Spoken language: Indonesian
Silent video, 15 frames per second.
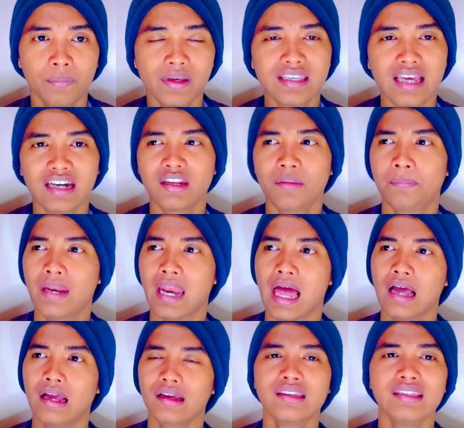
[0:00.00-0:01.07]
Bisa
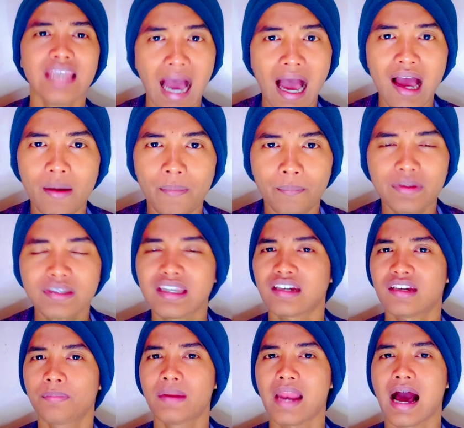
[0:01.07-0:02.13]
dibilang ya,
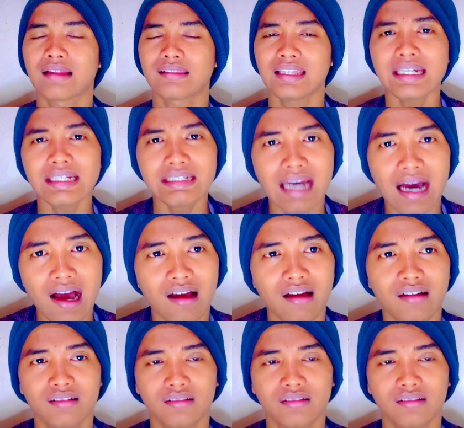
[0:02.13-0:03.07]
bisa dibilang tidak.